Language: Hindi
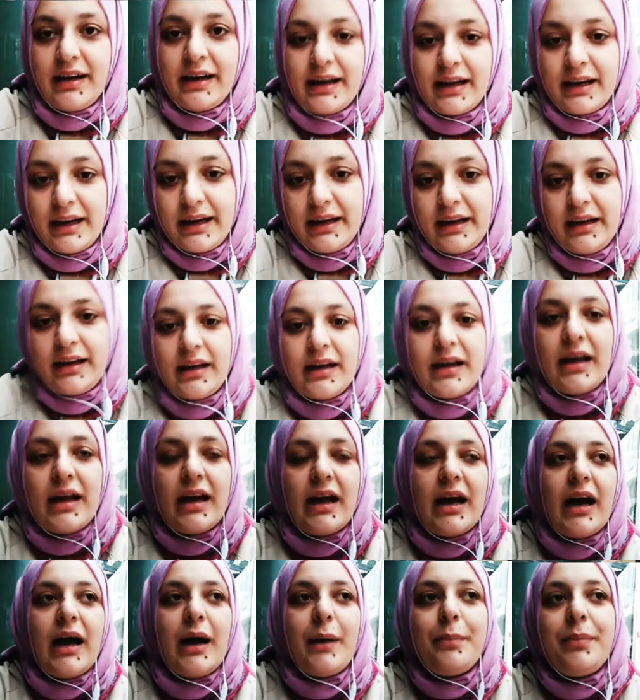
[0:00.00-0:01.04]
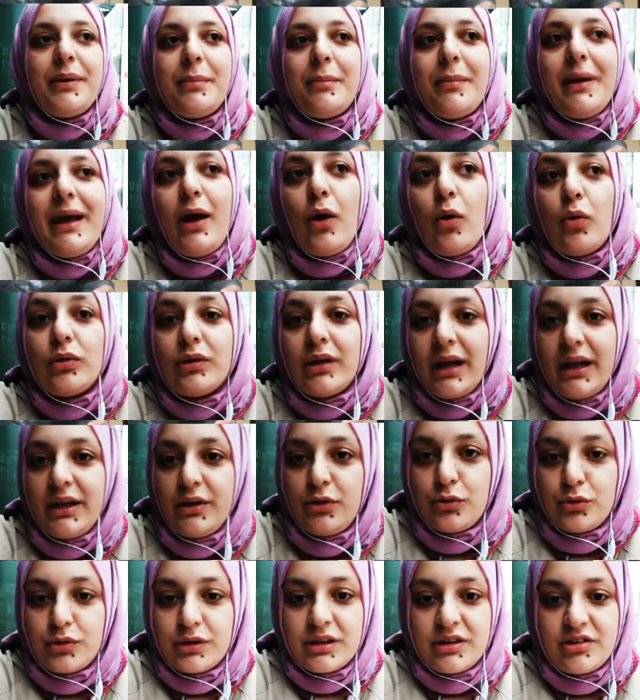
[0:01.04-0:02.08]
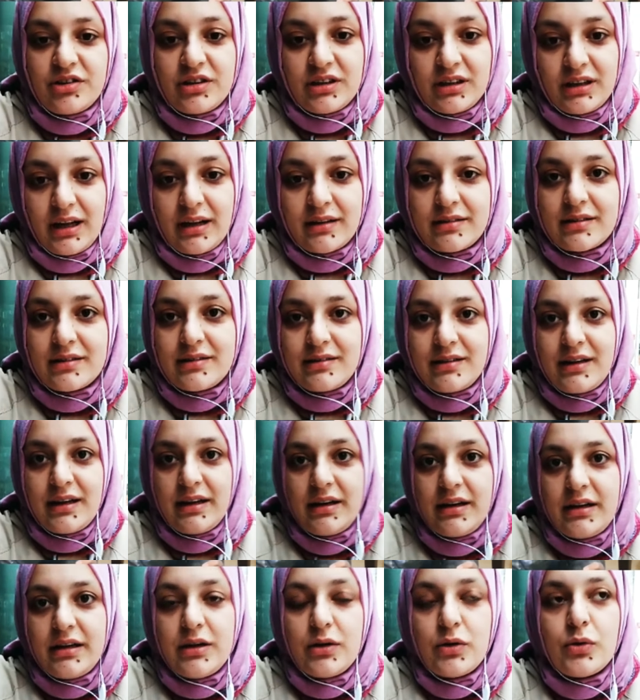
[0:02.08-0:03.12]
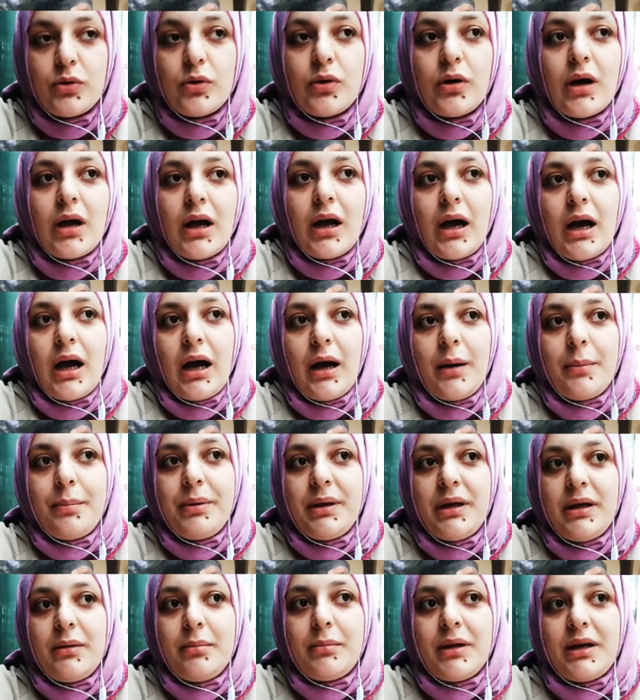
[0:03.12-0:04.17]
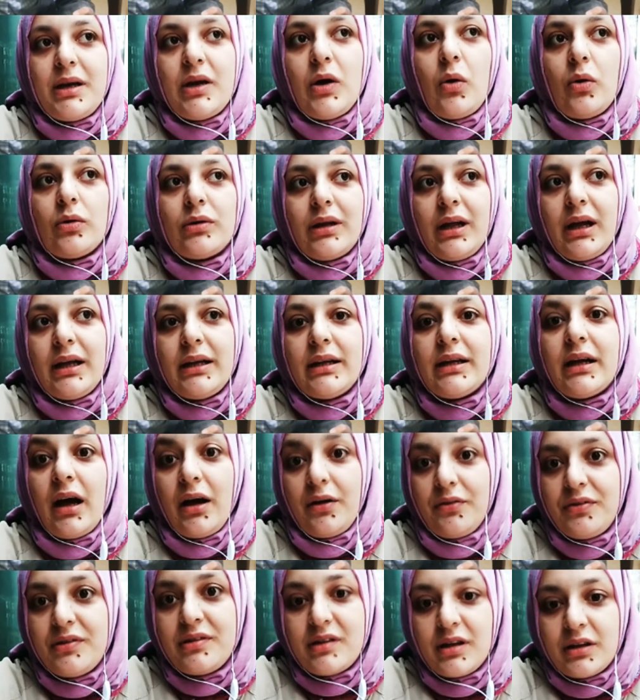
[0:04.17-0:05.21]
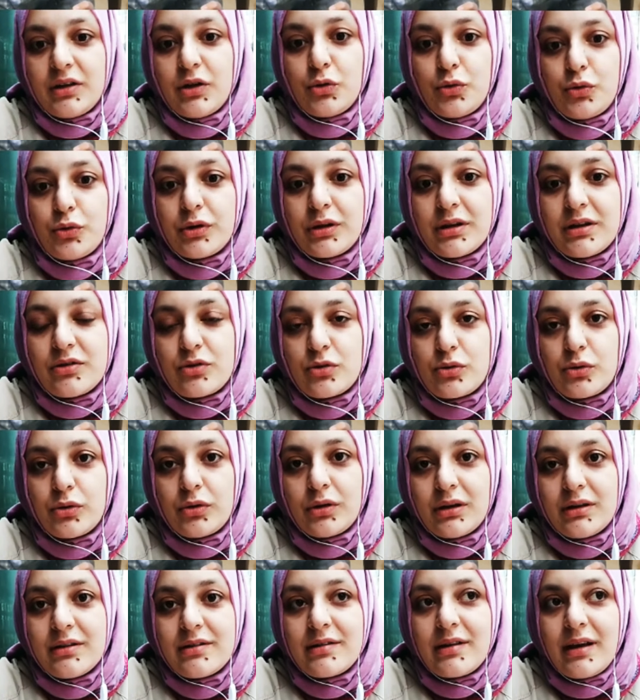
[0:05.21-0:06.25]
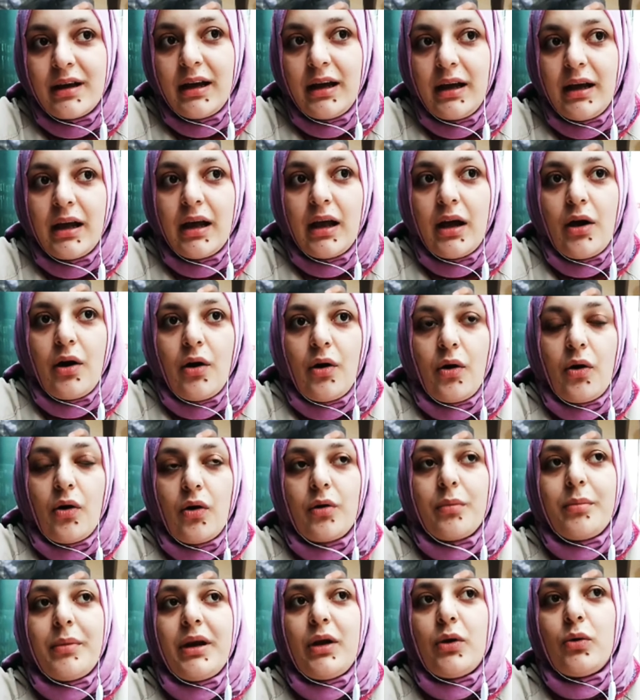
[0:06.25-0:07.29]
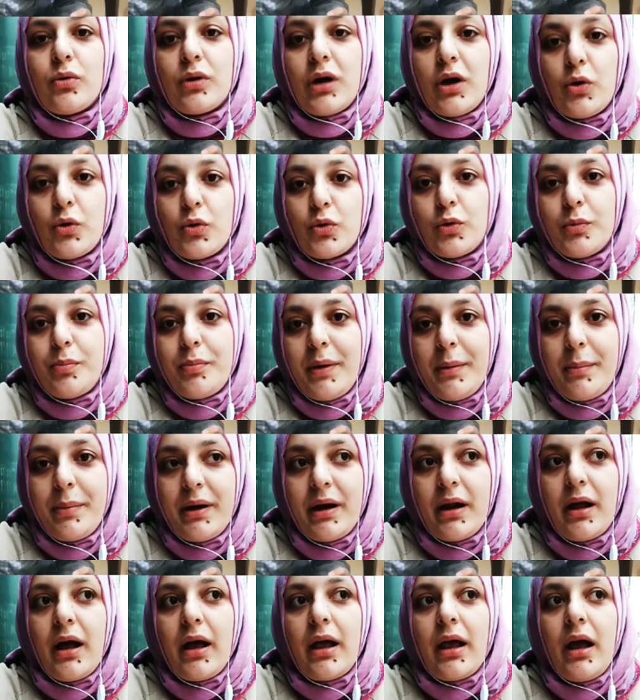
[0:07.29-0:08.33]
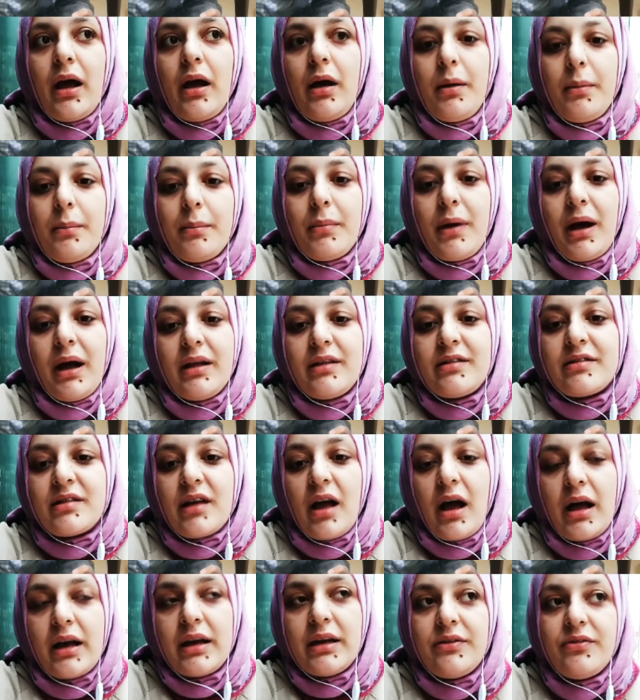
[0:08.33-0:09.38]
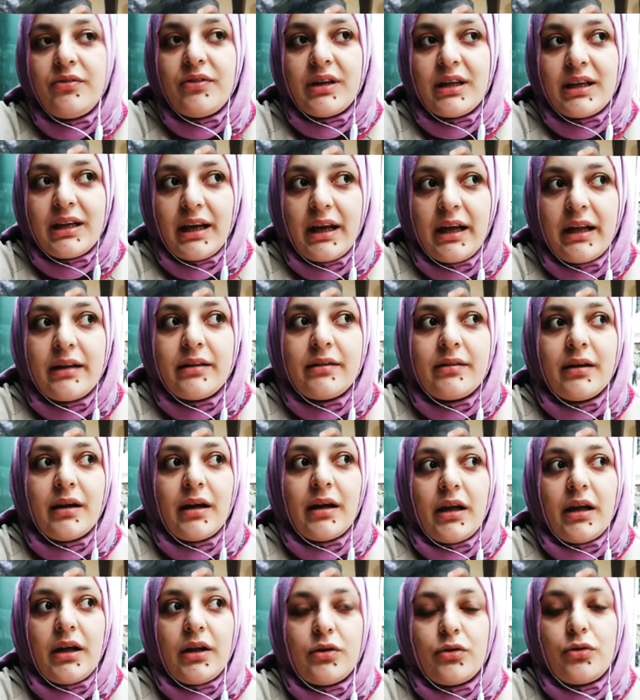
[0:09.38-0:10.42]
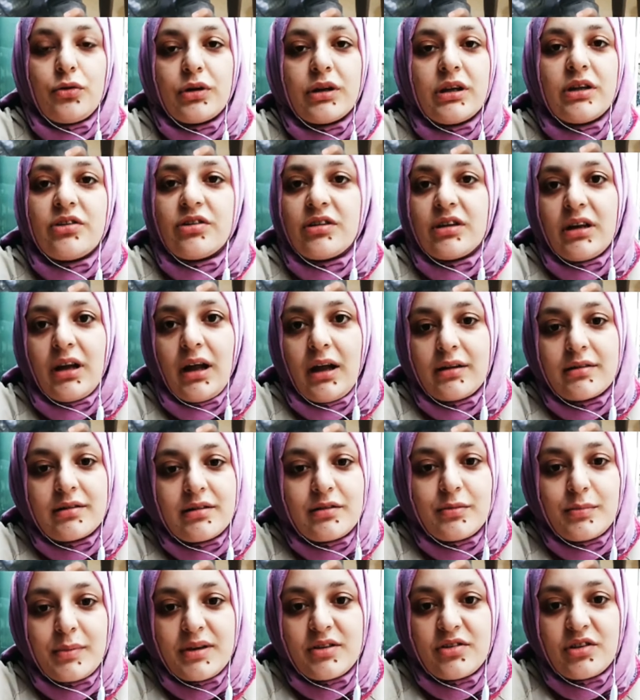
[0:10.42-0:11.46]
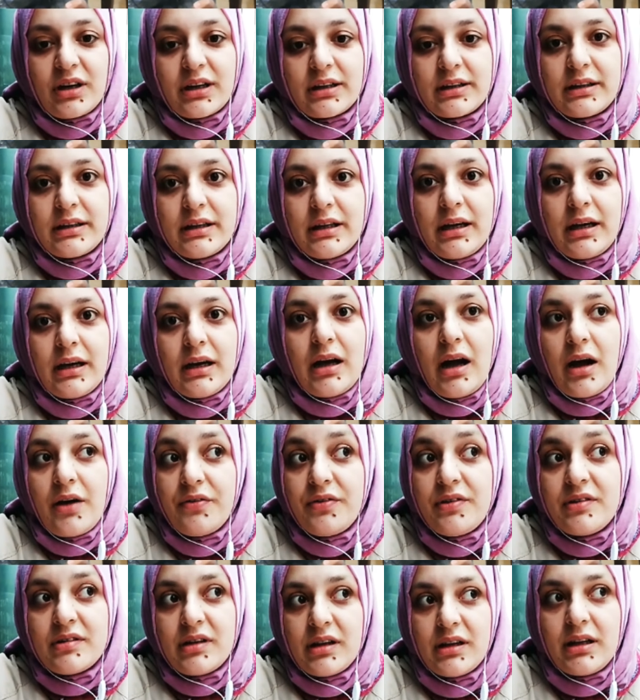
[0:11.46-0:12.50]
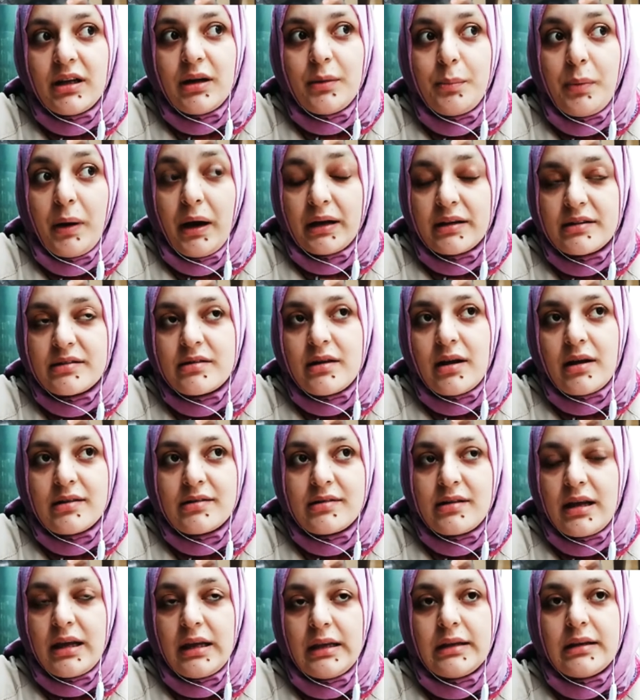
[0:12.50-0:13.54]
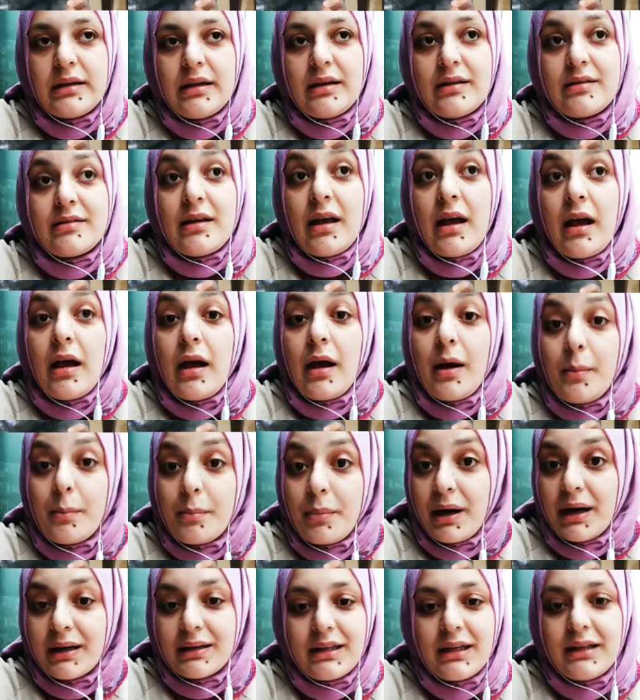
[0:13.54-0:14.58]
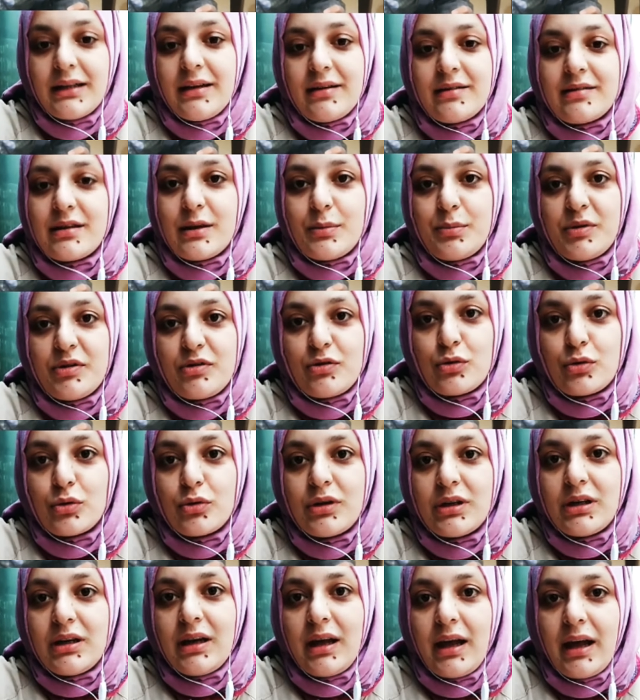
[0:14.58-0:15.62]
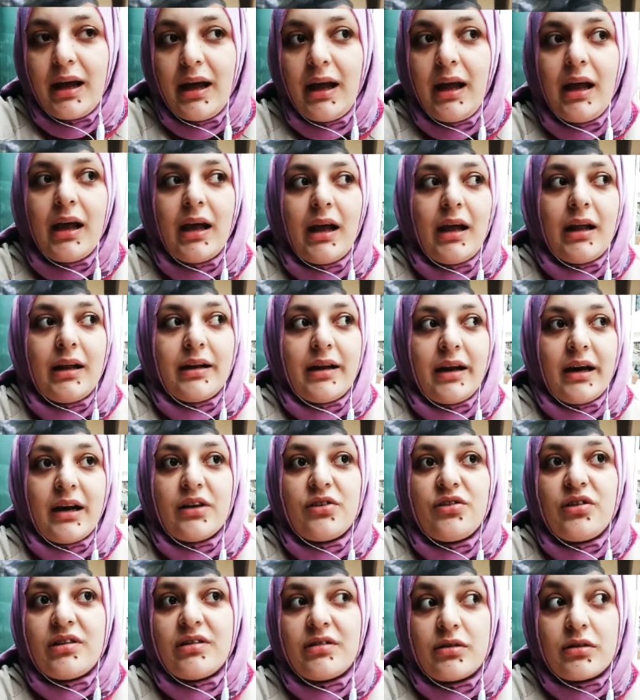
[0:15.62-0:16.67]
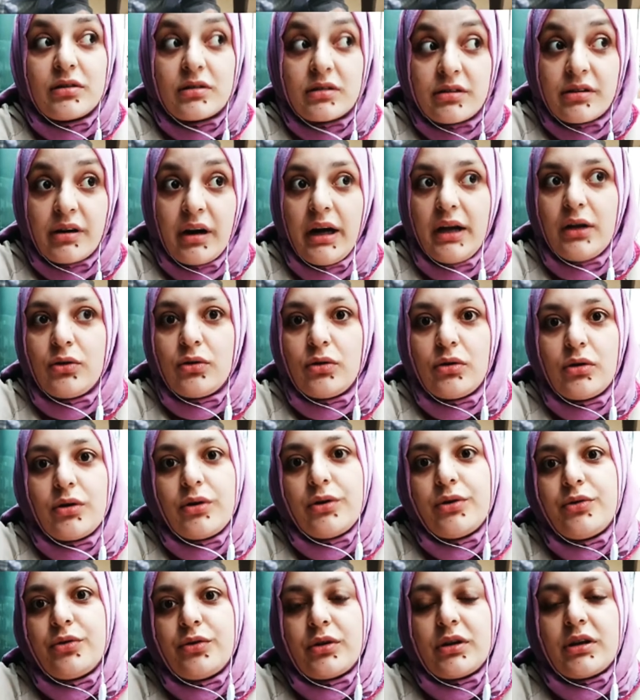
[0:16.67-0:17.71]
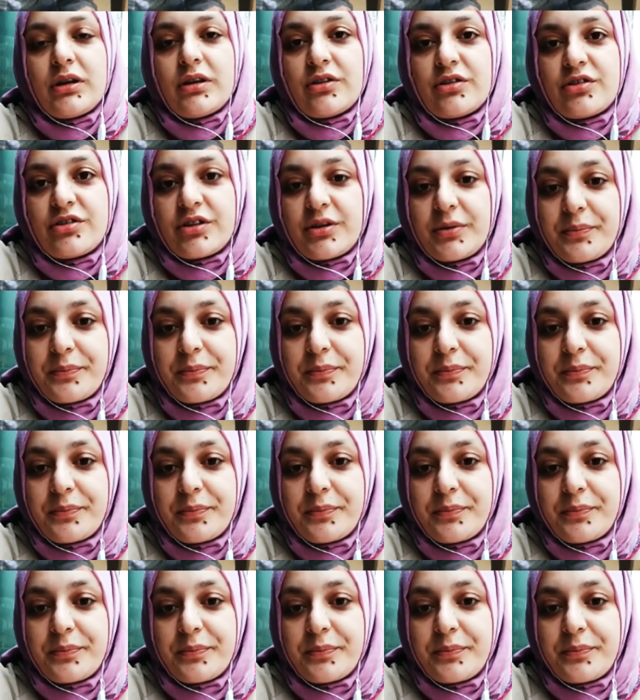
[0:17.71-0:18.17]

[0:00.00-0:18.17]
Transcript: है अभी मैं ऑनलाइन टर्किश क्लासेस दे रही हूँ अभी मेरे ऑनलाइन काफी ज्यादा टर्किश स्टूडेंट्स हैं और मैंने उनका ग्रुप में बनाया माई सारी वीकेंड टर्किश क्लासेस में जाती है काफी ज्यादा पाकिस्तान से इंडिया से बांग्लादेश से भी स्टूडेंट है दे आर जस्ट ट्राइंग टू लर्न टर्किश